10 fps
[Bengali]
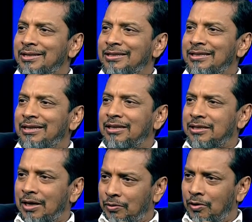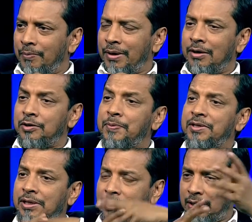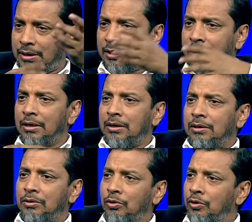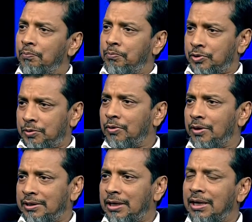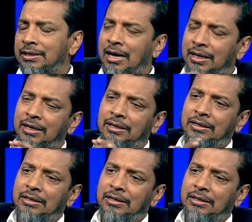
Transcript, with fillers: যে এটা চালু হবে স্পেশালি দক্ষিণ পশ্চিমবঙ্গের যারা থাকেন